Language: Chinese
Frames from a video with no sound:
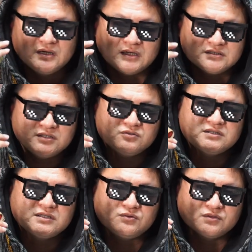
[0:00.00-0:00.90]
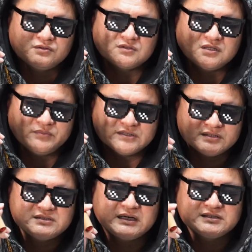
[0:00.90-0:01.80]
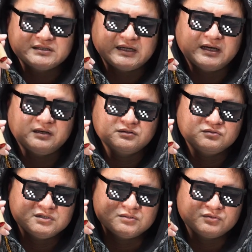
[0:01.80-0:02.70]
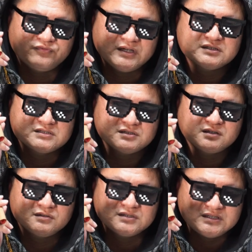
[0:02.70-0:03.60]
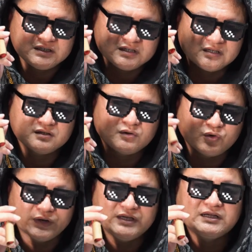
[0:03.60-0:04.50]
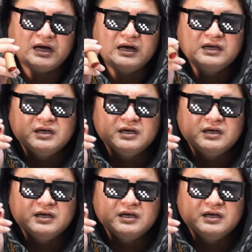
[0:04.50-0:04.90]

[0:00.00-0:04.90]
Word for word: 啊，这些东西呢，我都有特别珍藏起来啊，都是我非常值得纪念的回忆啊。